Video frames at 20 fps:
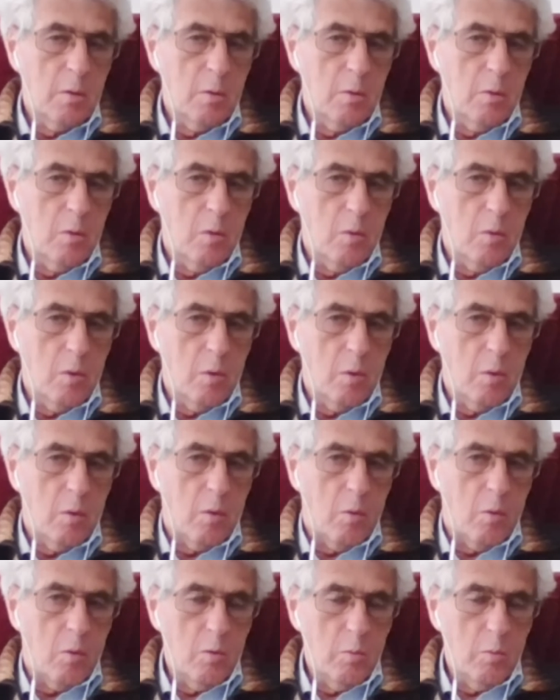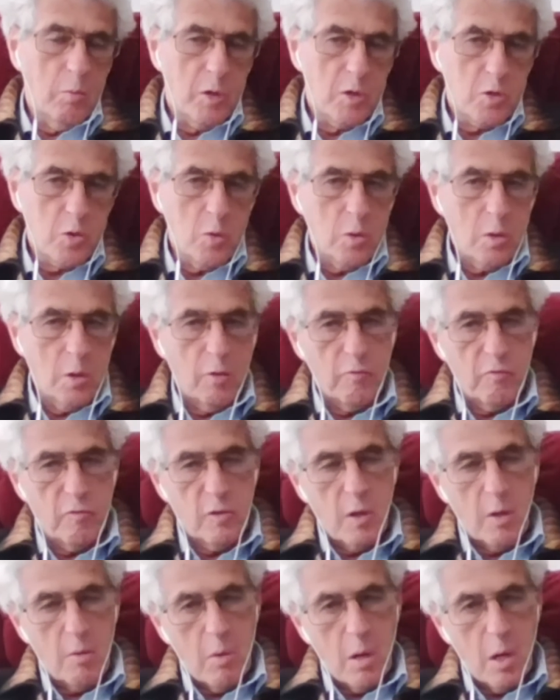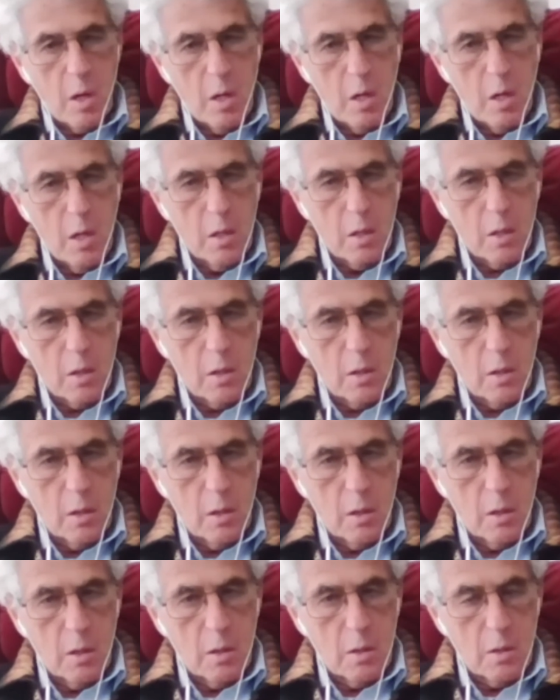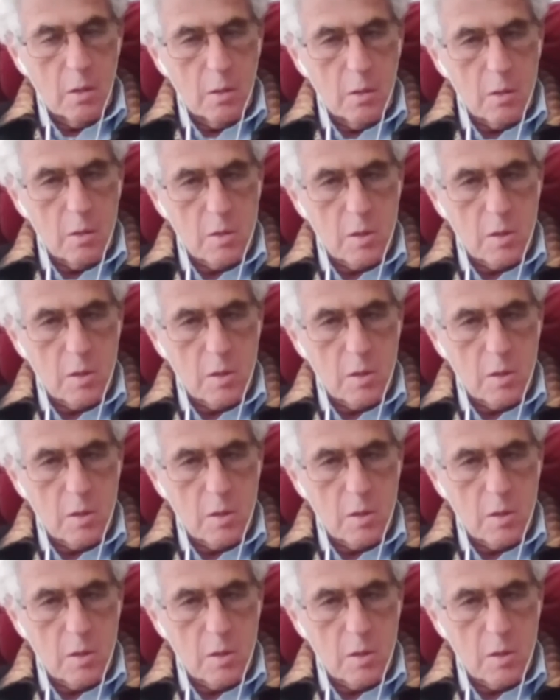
но он пришел к ним в дома и